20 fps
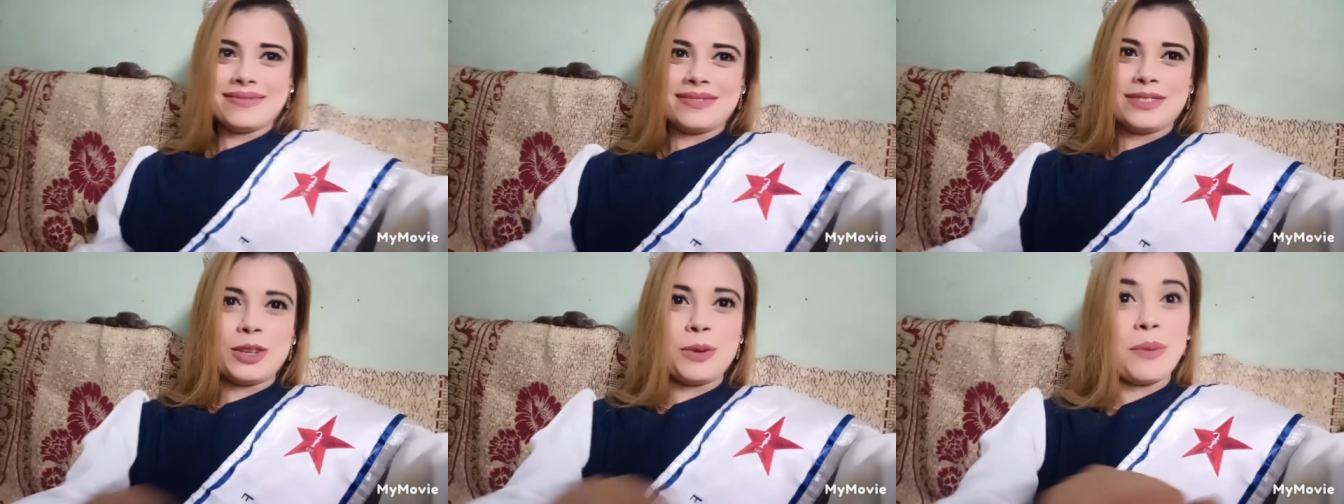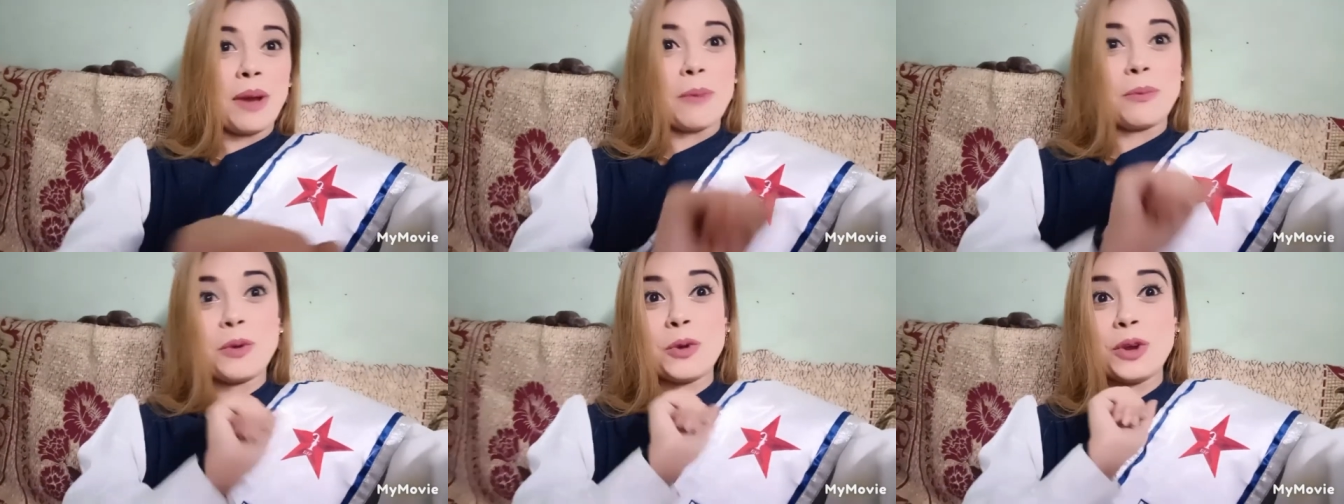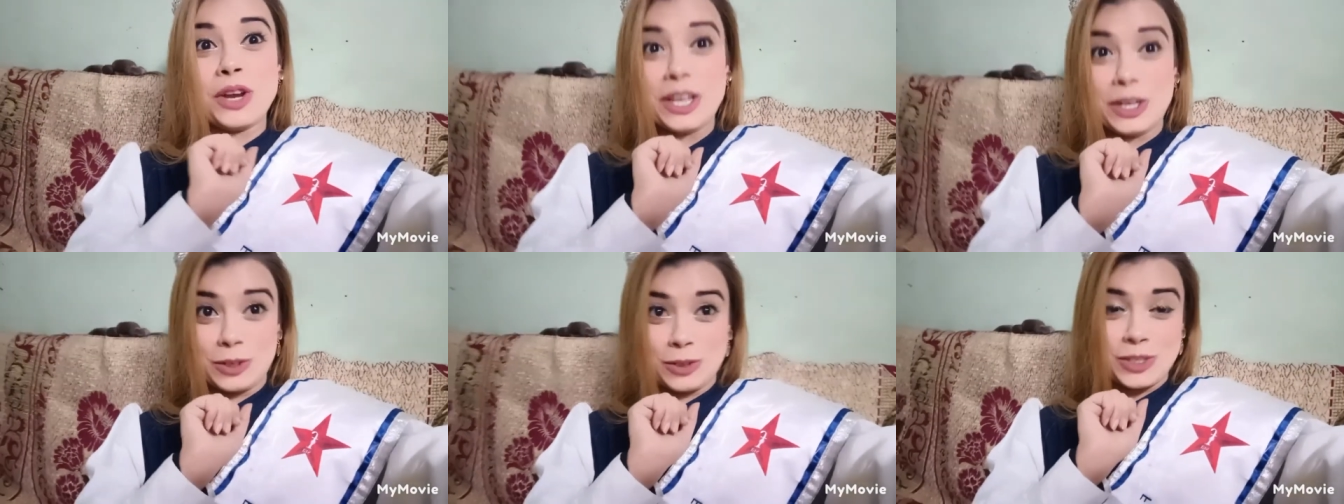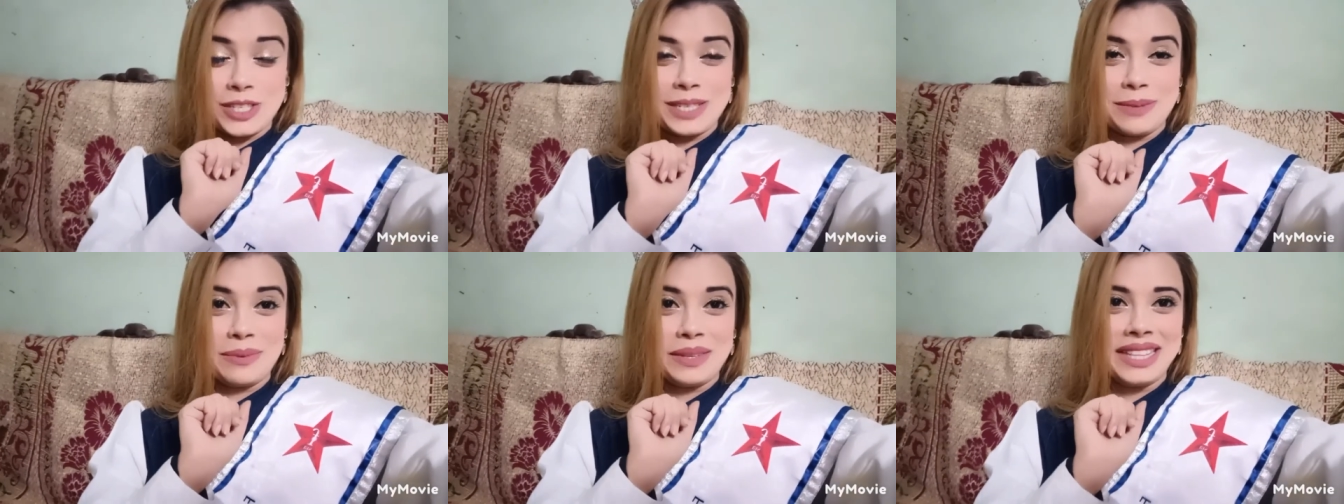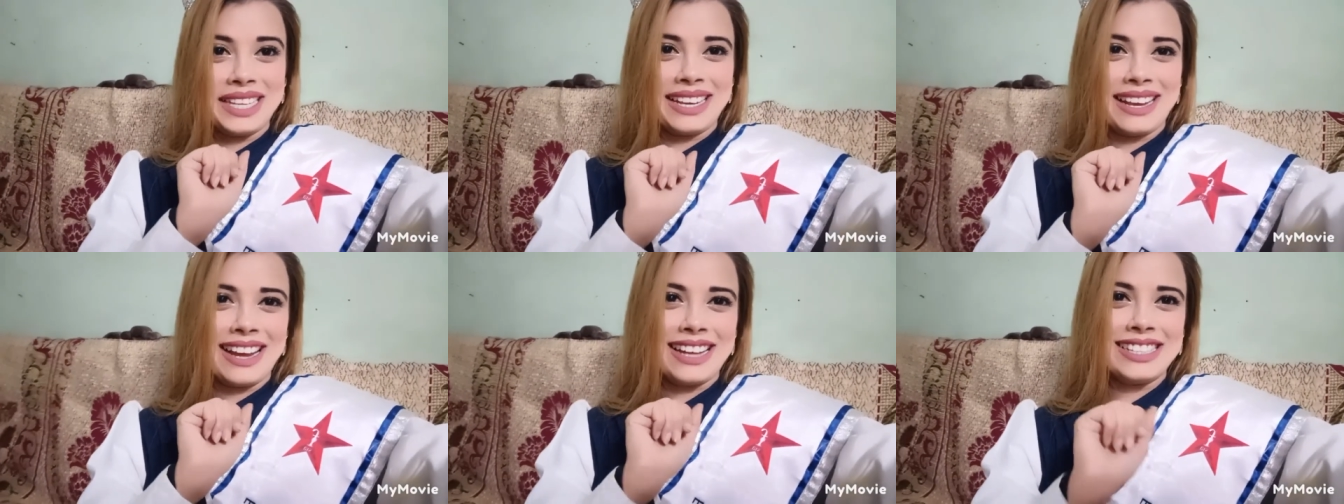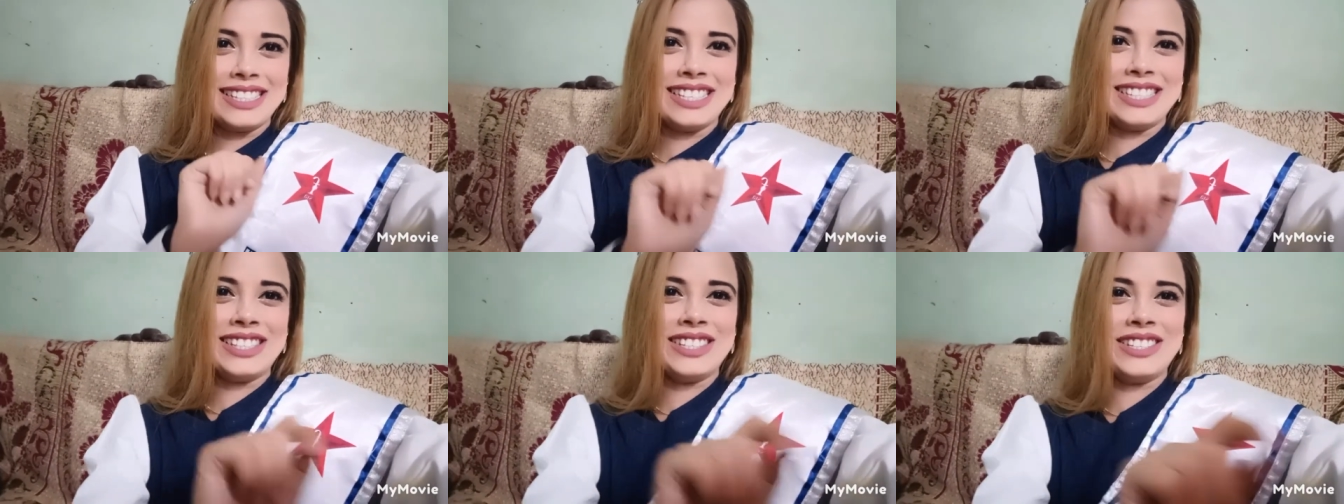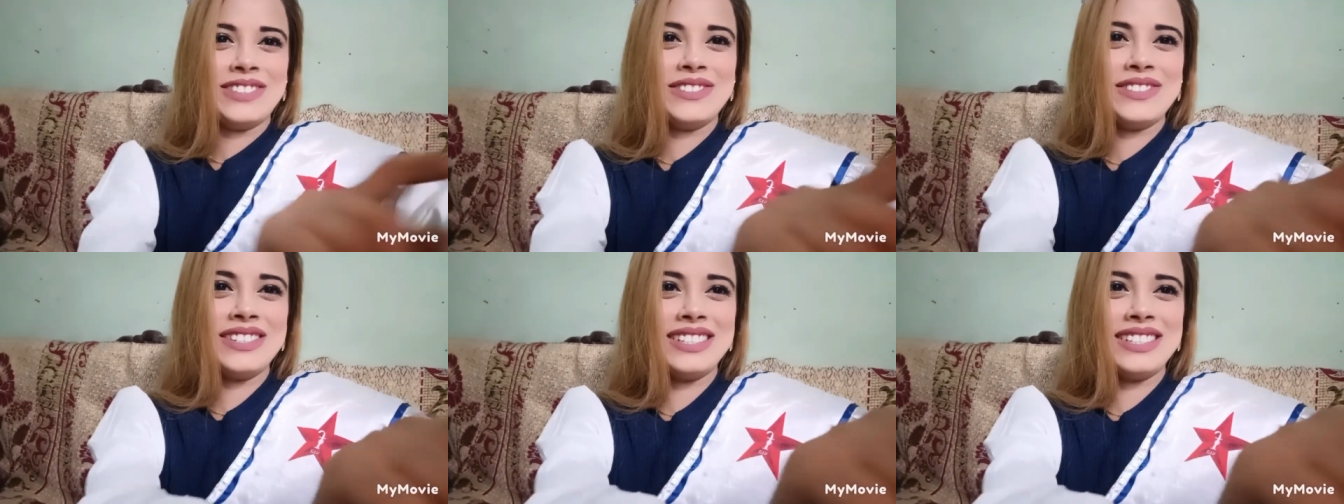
तो मैं आपको गनोजी जी भी दिखा देती हूँ